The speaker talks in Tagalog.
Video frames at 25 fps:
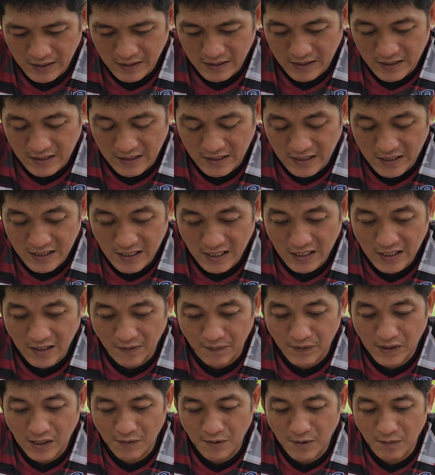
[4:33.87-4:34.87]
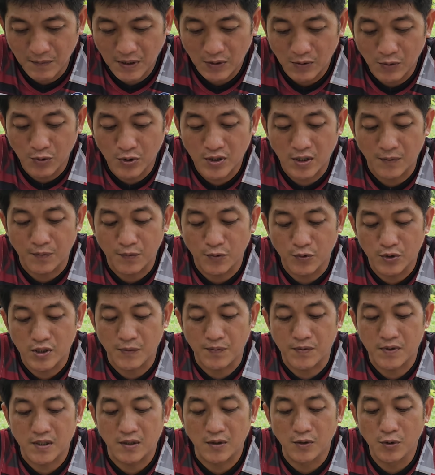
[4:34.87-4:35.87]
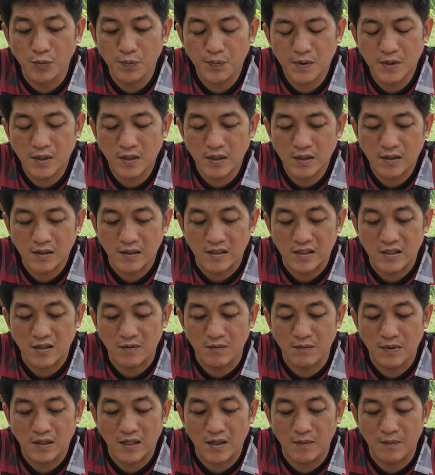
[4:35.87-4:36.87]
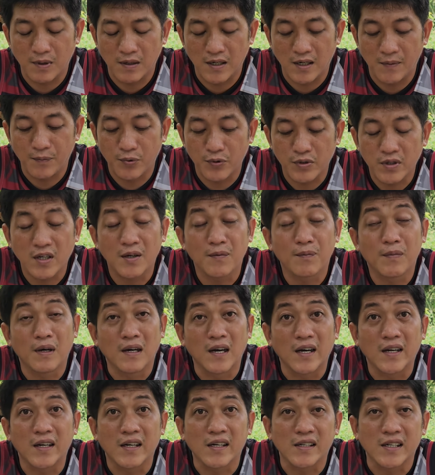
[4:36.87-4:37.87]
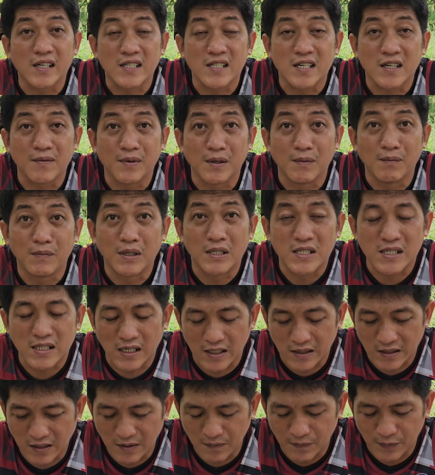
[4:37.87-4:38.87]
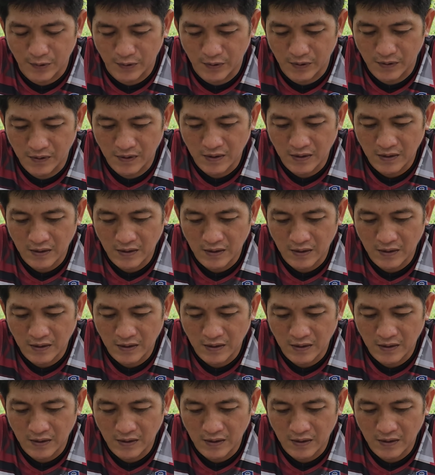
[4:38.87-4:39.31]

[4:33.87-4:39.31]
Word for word: sinisikap namin mag-usap-usap sa group chat kasi yung mga ibang apo niya, ibang anak nasa ibang bansa din po.